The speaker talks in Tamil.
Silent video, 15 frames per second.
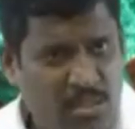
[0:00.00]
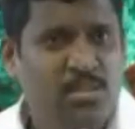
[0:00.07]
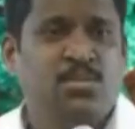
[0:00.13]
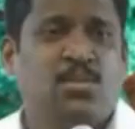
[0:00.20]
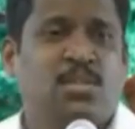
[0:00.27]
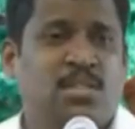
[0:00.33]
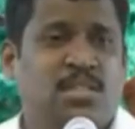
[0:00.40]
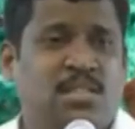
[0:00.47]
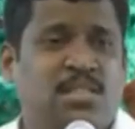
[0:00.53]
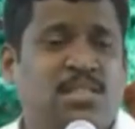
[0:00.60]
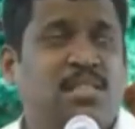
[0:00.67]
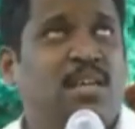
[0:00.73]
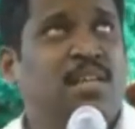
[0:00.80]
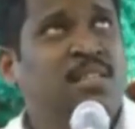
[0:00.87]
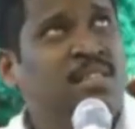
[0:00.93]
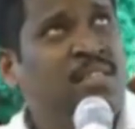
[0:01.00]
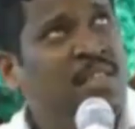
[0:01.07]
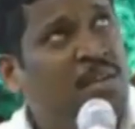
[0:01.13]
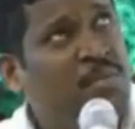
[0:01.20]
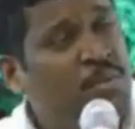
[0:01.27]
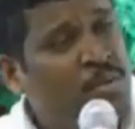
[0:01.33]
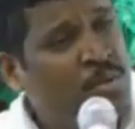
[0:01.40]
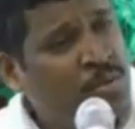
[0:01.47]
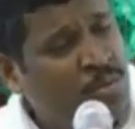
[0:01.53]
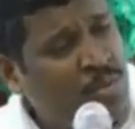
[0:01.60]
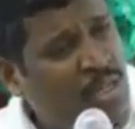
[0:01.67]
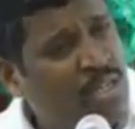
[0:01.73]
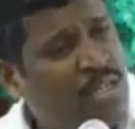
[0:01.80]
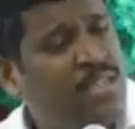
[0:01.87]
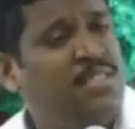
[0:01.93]
முடியாதுன்னு சொல்றதுக்கு எதுக்கு அவ்வளோ
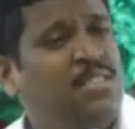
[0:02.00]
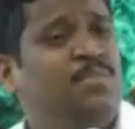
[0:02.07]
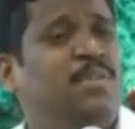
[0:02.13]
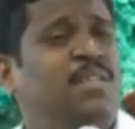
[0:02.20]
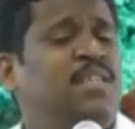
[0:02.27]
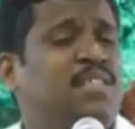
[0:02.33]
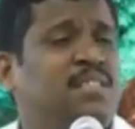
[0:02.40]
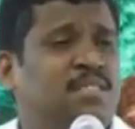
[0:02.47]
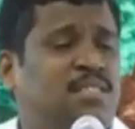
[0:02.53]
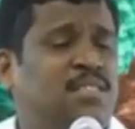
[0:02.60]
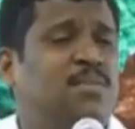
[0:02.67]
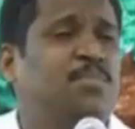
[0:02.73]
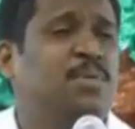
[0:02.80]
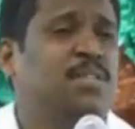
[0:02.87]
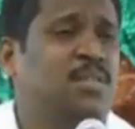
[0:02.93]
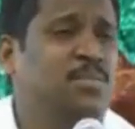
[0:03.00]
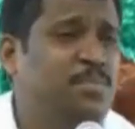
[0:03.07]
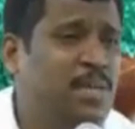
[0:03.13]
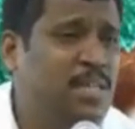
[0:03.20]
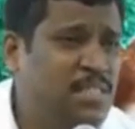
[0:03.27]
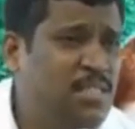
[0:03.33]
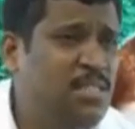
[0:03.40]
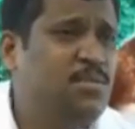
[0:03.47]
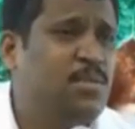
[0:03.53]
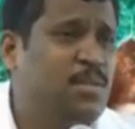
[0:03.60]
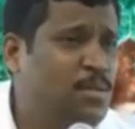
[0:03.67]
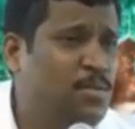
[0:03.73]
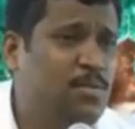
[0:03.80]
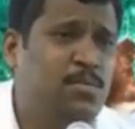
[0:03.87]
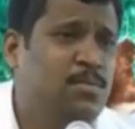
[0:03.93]
தூரம் ஆராய்ச்சி பண்ணி கஷ்டப்பட்டு படிச்சுட்டு
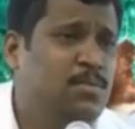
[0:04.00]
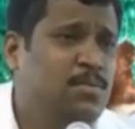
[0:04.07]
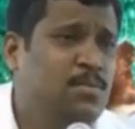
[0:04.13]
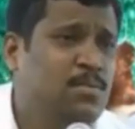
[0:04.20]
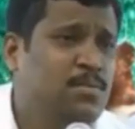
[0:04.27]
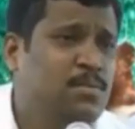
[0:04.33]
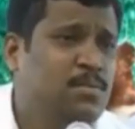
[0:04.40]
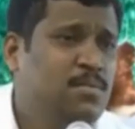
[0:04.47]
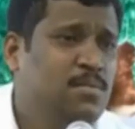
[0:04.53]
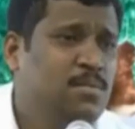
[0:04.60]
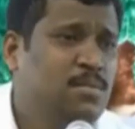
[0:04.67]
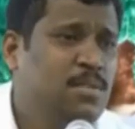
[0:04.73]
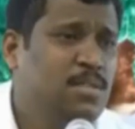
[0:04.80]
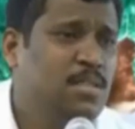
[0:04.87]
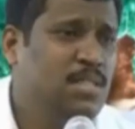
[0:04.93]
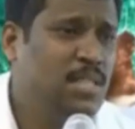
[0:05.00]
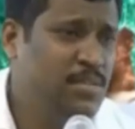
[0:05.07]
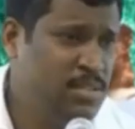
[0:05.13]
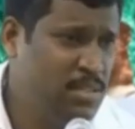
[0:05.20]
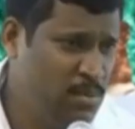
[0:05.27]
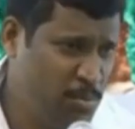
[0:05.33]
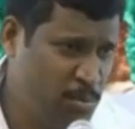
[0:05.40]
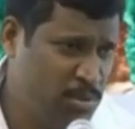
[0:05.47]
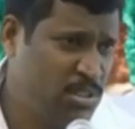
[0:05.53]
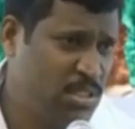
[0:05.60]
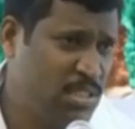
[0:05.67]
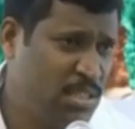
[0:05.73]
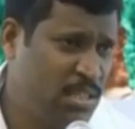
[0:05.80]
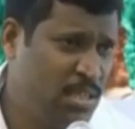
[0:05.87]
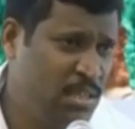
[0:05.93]
வரணும் தயவுசெய்து
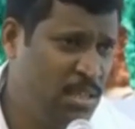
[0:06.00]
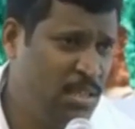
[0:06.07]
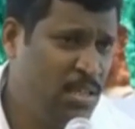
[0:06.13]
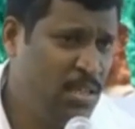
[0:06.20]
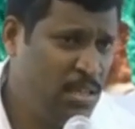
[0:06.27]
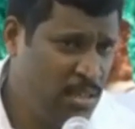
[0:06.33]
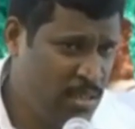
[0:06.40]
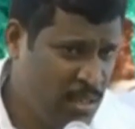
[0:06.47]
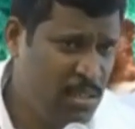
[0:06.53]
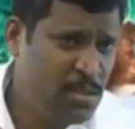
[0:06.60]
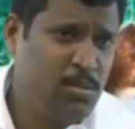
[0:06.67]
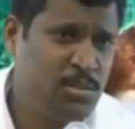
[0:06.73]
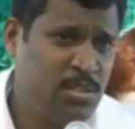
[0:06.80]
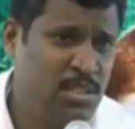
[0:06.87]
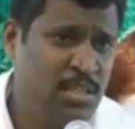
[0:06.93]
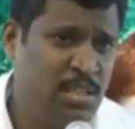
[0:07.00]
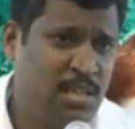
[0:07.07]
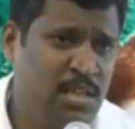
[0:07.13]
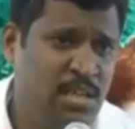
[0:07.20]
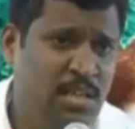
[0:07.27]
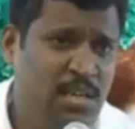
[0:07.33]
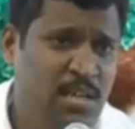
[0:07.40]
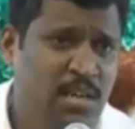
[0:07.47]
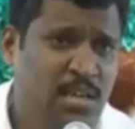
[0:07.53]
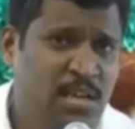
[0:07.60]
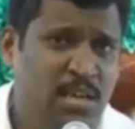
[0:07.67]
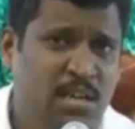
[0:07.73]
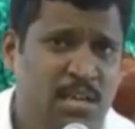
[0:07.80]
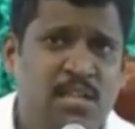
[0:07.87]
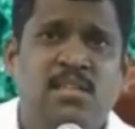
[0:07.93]
புரிஞ்சுக்குங்க எல்லோரும் யோசிங்க
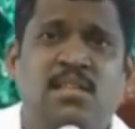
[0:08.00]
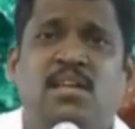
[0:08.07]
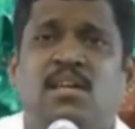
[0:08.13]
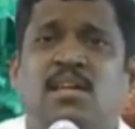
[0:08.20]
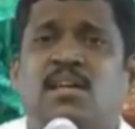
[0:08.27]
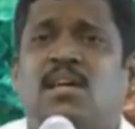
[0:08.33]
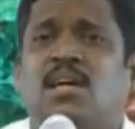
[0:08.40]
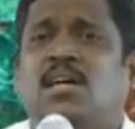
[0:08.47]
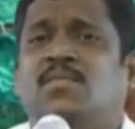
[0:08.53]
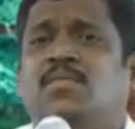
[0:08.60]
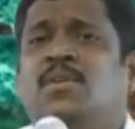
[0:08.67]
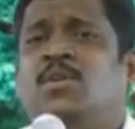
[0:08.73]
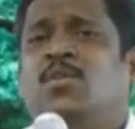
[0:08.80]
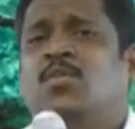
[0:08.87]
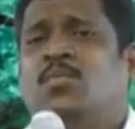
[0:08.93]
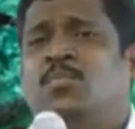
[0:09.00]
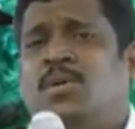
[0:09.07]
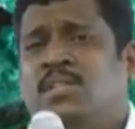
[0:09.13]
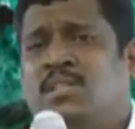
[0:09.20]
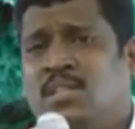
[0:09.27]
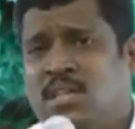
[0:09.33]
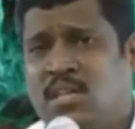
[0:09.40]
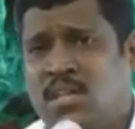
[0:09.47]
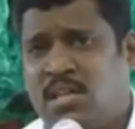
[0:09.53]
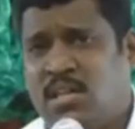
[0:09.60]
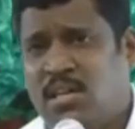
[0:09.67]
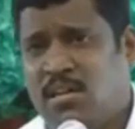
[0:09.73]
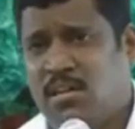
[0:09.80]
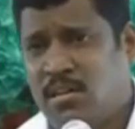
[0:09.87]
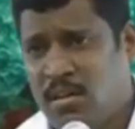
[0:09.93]
இந்த வீடியோவை பார்த்துட்ருக்கிற
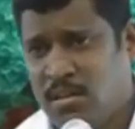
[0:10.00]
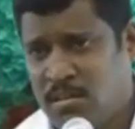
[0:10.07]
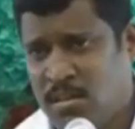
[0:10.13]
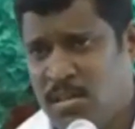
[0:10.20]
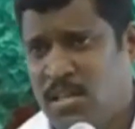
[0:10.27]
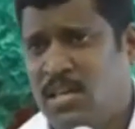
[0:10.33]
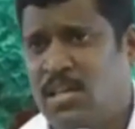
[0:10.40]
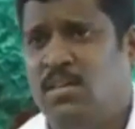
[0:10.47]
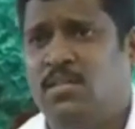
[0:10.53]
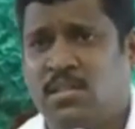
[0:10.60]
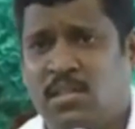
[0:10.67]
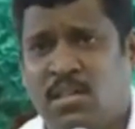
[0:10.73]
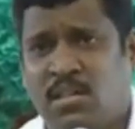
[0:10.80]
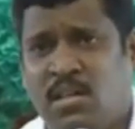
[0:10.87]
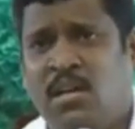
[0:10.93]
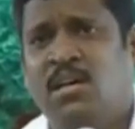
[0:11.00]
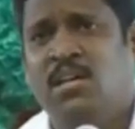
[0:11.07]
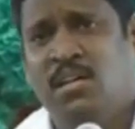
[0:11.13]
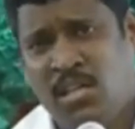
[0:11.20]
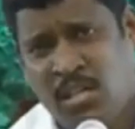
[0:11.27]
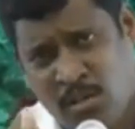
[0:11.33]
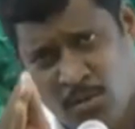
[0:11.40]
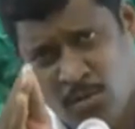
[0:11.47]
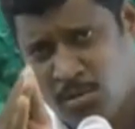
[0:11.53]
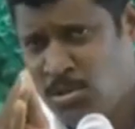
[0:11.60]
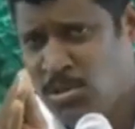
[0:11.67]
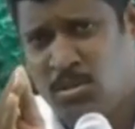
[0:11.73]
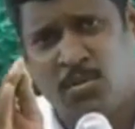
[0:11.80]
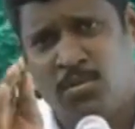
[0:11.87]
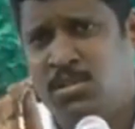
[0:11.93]
டாக்டர் யாராவது இருந்தீங்கன்னா நீங்களும்
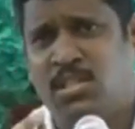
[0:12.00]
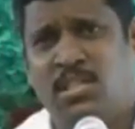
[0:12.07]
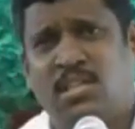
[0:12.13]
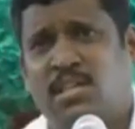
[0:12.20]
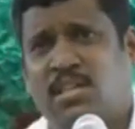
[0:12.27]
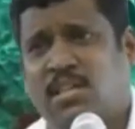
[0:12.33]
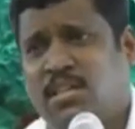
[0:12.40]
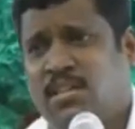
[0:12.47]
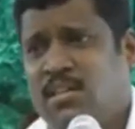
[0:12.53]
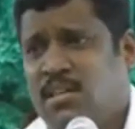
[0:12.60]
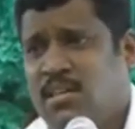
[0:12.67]
கொஞ்சம் யோசிங்க